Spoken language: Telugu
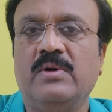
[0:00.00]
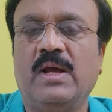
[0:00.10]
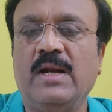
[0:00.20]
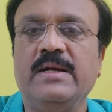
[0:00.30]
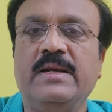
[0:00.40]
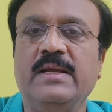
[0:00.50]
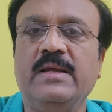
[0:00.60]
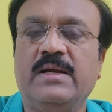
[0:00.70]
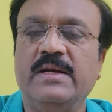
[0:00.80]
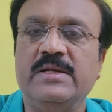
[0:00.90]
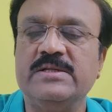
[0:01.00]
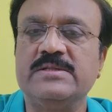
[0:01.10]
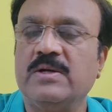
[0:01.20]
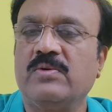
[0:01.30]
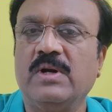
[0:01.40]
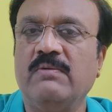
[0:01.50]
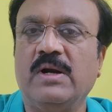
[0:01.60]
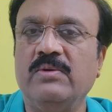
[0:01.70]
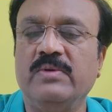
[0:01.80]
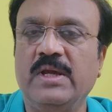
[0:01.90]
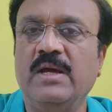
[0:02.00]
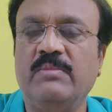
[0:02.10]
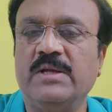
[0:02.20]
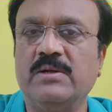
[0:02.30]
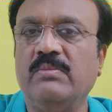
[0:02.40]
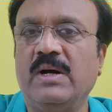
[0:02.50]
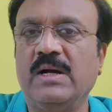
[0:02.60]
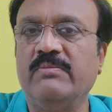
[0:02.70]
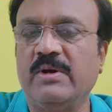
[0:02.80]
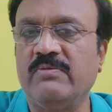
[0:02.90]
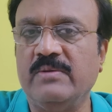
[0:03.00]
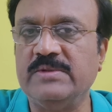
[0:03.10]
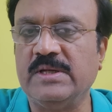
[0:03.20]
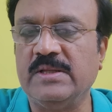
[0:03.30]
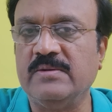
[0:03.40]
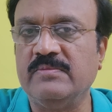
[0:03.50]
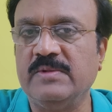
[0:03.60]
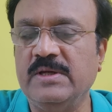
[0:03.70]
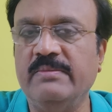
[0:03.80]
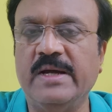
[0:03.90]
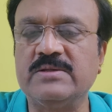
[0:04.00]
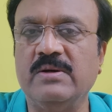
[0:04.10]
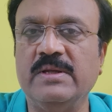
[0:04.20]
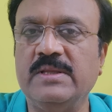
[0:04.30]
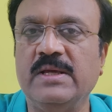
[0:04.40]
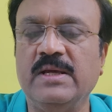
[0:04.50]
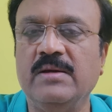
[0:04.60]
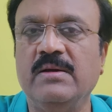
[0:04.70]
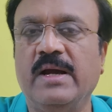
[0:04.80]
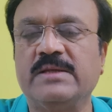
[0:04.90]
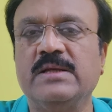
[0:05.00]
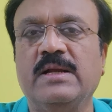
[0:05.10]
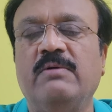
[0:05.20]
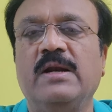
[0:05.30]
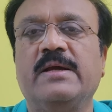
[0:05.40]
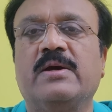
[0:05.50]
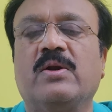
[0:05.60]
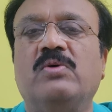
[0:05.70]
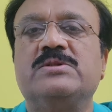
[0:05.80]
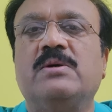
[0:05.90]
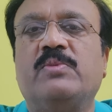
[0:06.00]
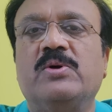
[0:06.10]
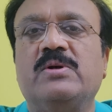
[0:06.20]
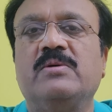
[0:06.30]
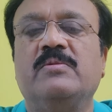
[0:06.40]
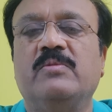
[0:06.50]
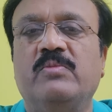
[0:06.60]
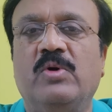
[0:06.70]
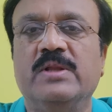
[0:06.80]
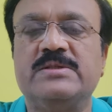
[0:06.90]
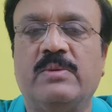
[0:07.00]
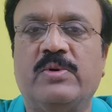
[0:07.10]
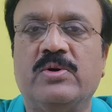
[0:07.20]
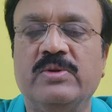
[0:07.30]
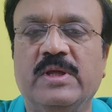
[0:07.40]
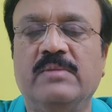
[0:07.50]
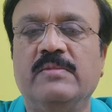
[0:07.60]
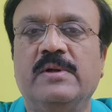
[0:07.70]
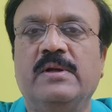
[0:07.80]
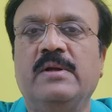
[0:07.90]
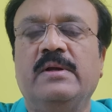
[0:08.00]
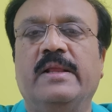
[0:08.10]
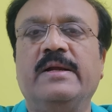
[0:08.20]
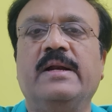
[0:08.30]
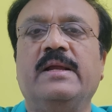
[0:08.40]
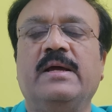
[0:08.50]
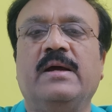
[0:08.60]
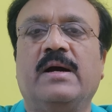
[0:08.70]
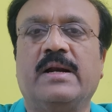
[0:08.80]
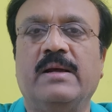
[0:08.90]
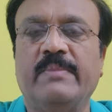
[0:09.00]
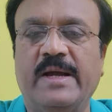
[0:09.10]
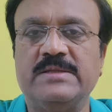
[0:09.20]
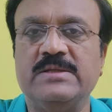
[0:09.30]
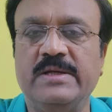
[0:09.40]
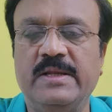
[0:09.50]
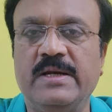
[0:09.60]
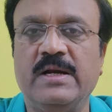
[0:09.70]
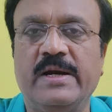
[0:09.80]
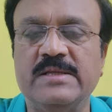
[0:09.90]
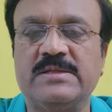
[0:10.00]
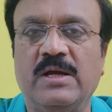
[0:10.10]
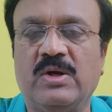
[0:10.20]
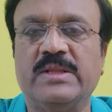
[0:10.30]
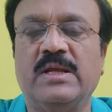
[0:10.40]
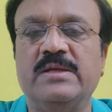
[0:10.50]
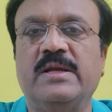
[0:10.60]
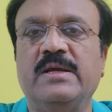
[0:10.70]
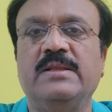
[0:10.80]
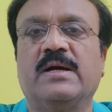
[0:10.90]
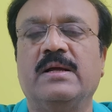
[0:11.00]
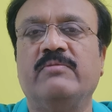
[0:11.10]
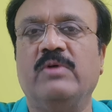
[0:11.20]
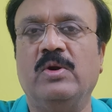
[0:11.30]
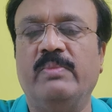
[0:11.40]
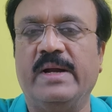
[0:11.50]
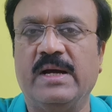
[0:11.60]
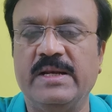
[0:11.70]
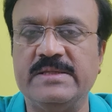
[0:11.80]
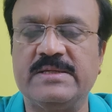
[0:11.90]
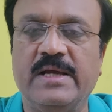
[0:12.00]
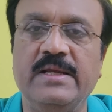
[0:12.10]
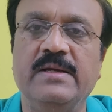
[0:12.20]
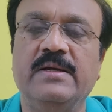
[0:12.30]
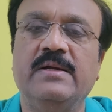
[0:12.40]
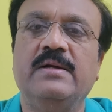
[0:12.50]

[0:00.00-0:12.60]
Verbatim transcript: సో అలాంటి కండిషన్స్లో కూడా వాళ్ళు ఏ మాత్రం బాగా పర్ఫామ్ చేయలేదు ఈ మ్యాచ్లో అయితే యాక్చువల్గా వాళ్ళకి క్రౌడ్ సపోర్ట్ బోల్డ్ సపోర్ట్ ఉంది ఎందుకంటే అక్కడ మ్యాచ్ ఈడెన్ గార్డెన్స్ కలకత్తాలో జరిగింది అక్కడ ఫెలో బెంగాలీస్ కానీ